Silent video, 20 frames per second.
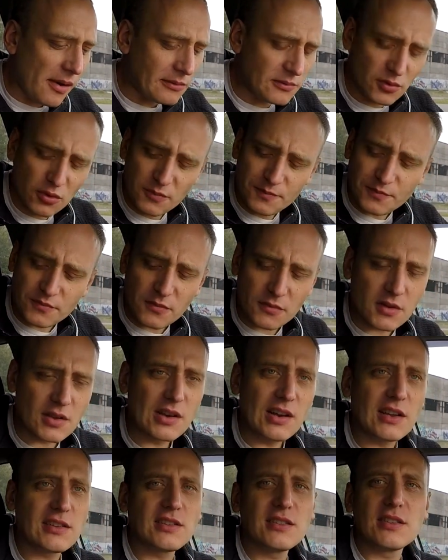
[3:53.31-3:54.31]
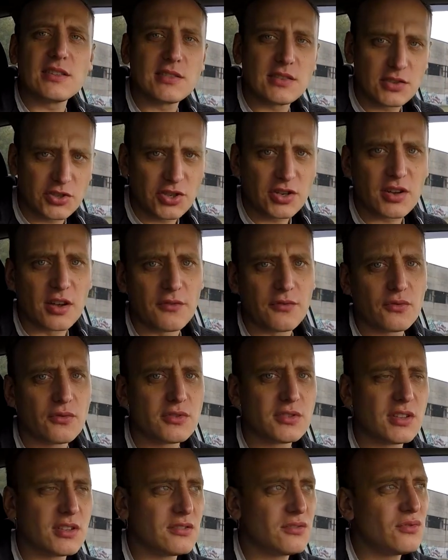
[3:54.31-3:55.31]
Ну, телятина с аджикой,
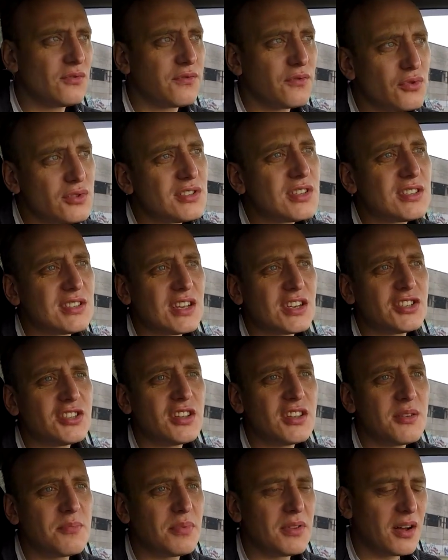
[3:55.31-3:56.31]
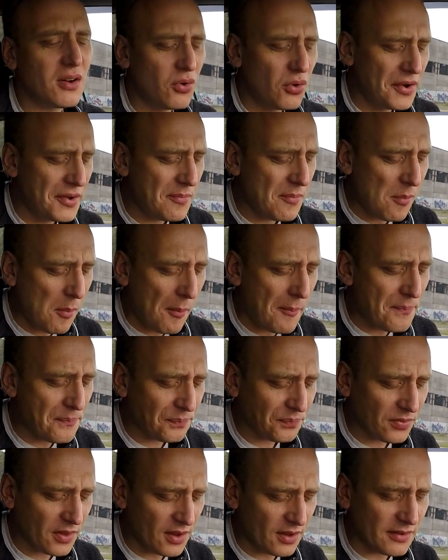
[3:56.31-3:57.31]
вкус, ну, вкус достаточно неплохой.
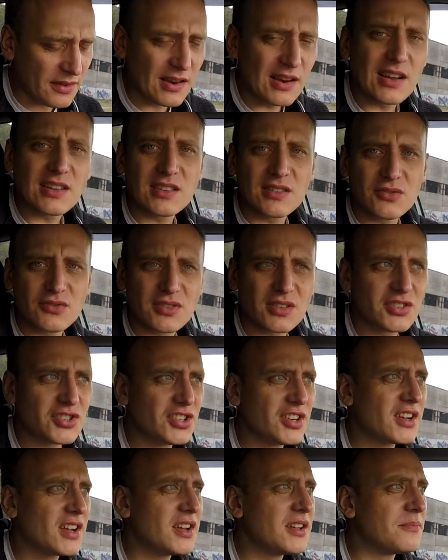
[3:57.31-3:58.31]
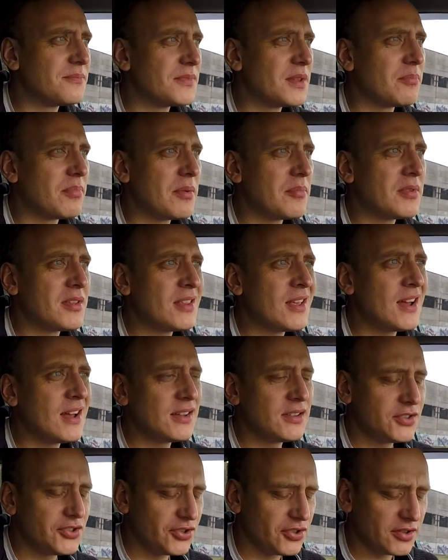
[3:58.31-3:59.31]
А телятину с аджикой
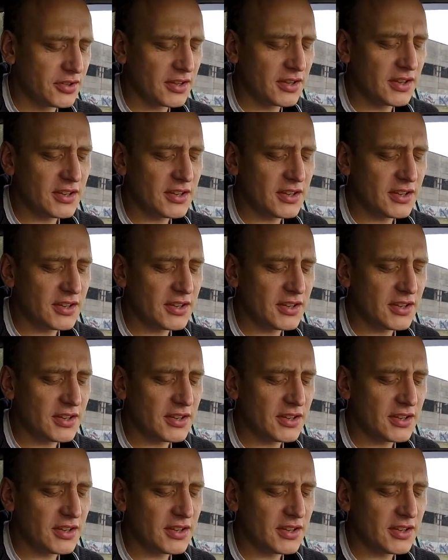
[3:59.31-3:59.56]
напоминает что-то.